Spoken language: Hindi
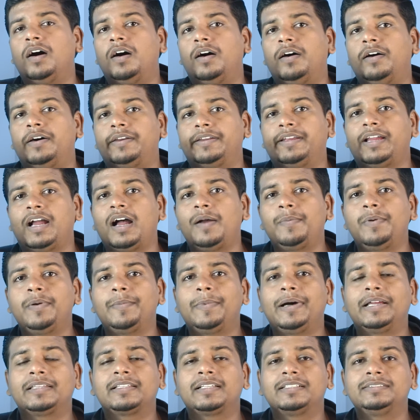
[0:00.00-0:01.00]
और यहाँ पे
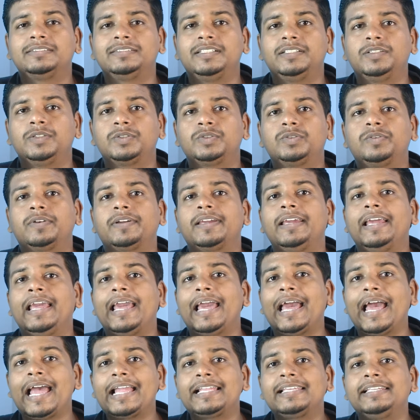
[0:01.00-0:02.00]
बात करते हैं दोस्तों कि
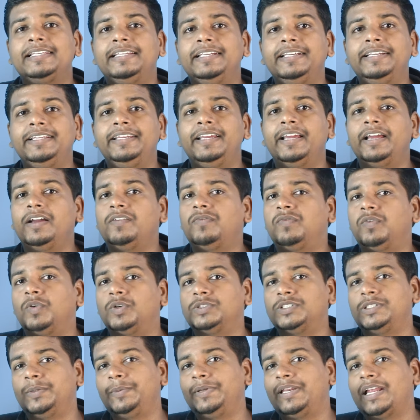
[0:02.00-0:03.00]
एच डी डी है
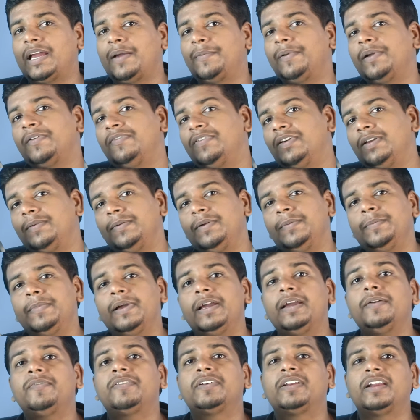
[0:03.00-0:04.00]
फोर जी बी रैम है फिर भी
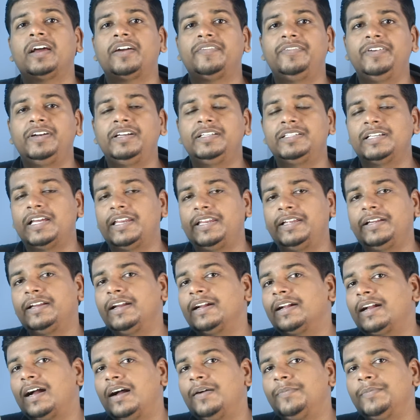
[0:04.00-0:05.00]
मैं ग्राफिक डिज़ाइनिंग
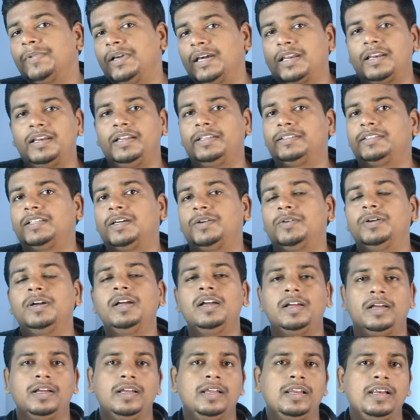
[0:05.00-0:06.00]
का काम कर लेता हूँ
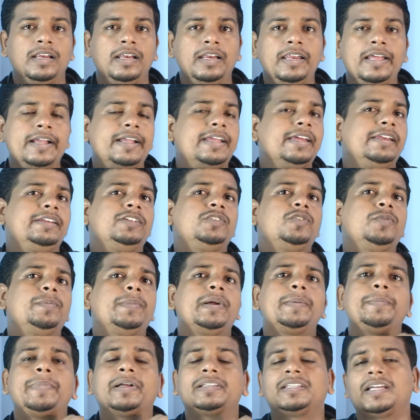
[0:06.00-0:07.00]
लेकिन जो
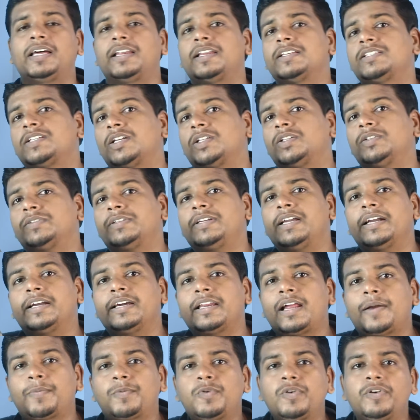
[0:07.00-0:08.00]
मैं बताना चाहता हूँ कि
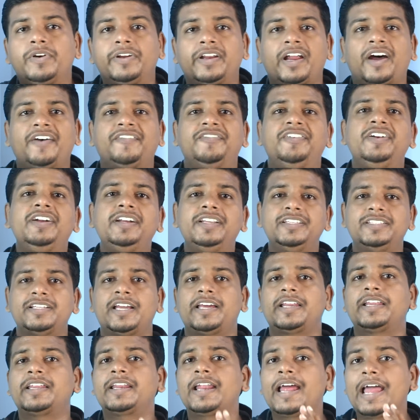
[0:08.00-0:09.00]
अगर आपको ग्राफिक
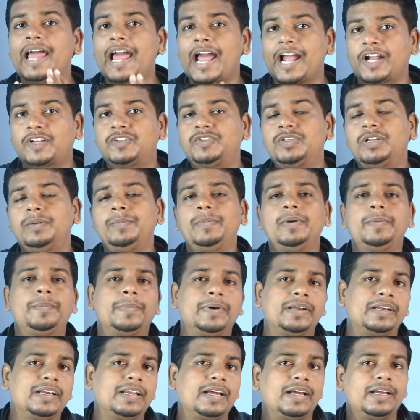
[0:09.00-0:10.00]
डिज़ाइनर एक्चुअल में
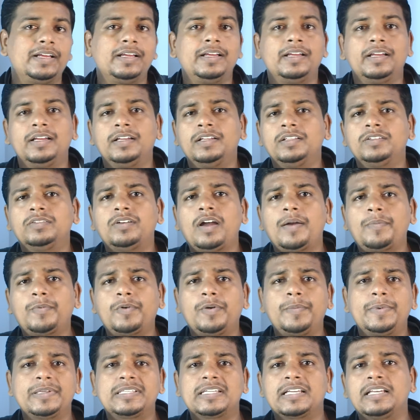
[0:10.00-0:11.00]
बनना है तो
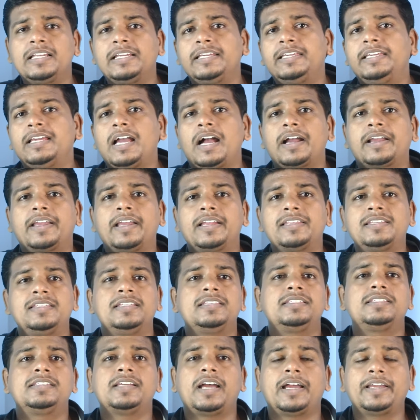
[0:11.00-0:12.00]
आपको बेसिकली क्या क्या
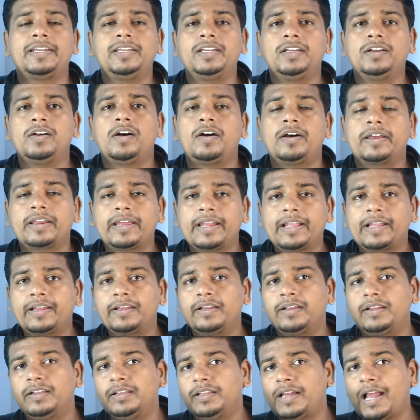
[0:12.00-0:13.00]
चीज़ चाहिए और एक
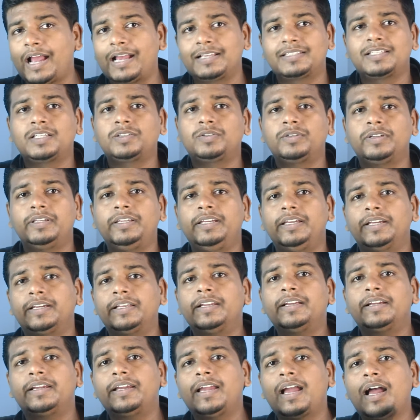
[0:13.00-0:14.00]
ऐसा तो नहीं है
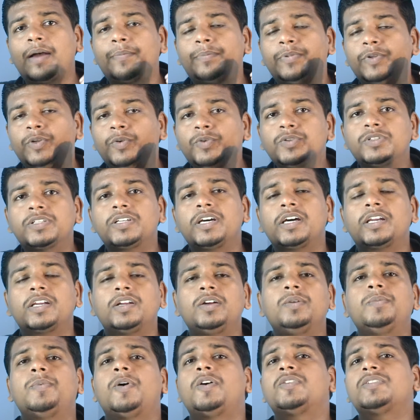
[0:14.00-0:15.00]
कि ना कि आप यूज़ कर
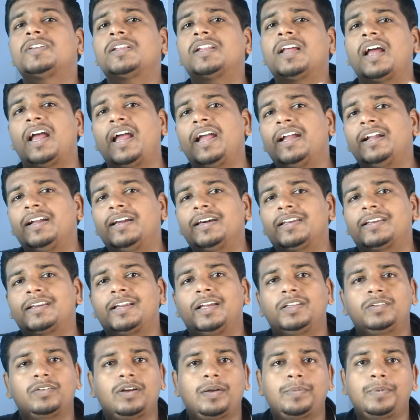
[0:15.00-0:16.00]
रहे हो बहुत ज़्यादा हैंग कर
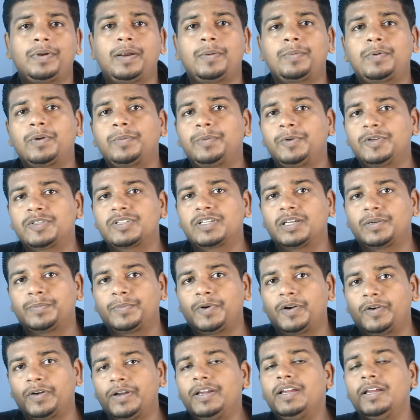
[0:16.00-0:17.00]
रहा है तो आप लैपटॉप यूज़ कर
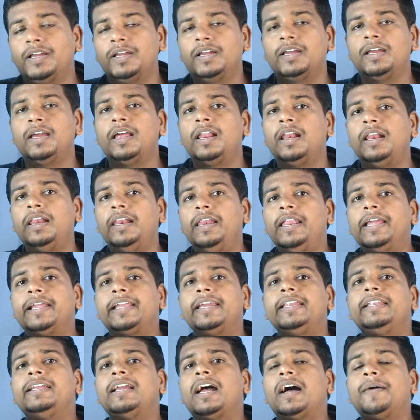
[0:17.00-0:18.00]
पाओगे
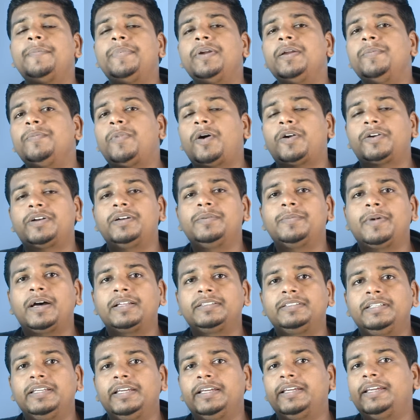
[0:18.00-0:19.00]
लेकिन यहाँ पे इंपॉर्टेंट
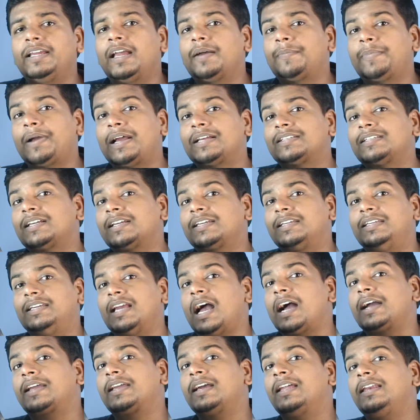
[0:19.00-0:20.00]
बात यह है कि आप ऐसा
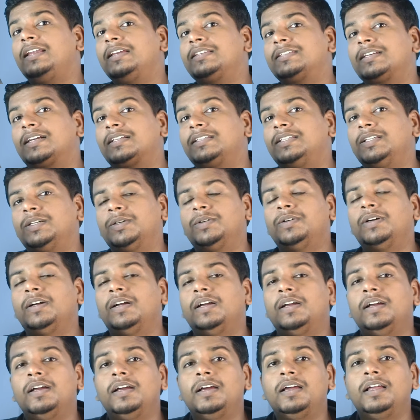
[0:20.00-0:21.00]
क्या क्या ले सकते हो
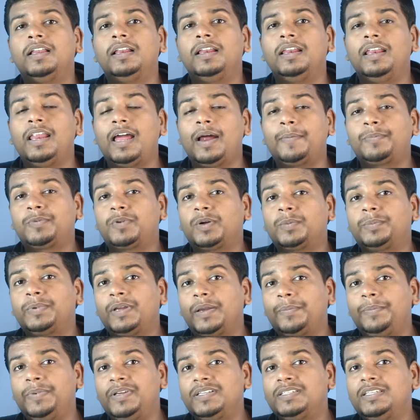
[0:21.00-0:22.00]
लैपटॉप
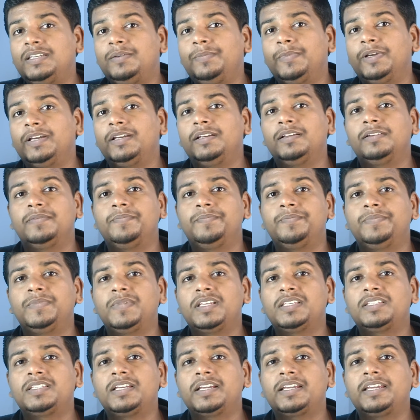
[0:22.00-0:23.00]
या पीसी में
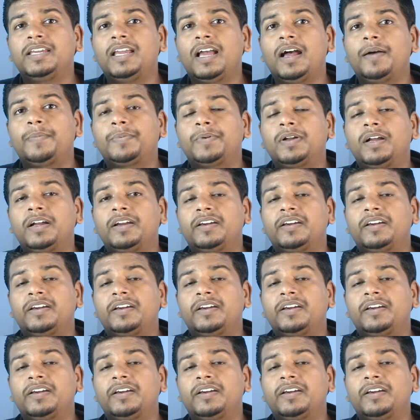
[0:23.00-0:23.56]
जिससे कि आपका